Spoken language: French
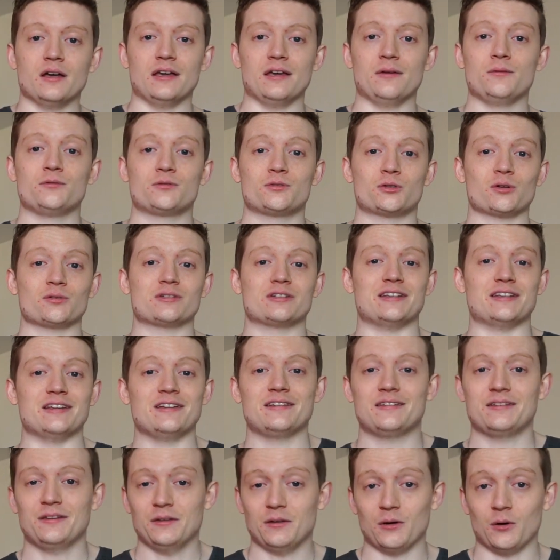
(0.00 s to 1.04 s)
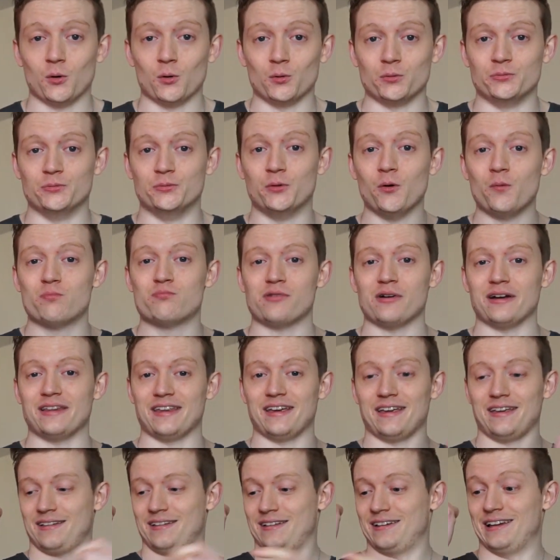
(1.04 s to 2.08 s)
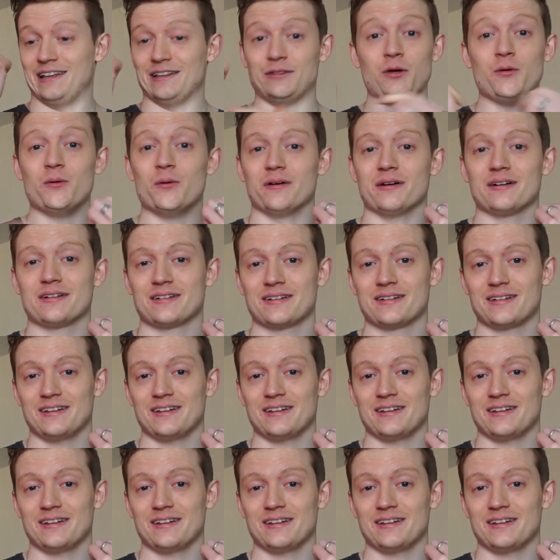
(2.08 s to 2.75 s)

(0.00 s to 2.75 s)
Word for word: une tendinite aux deux poignets, les deux. Hein.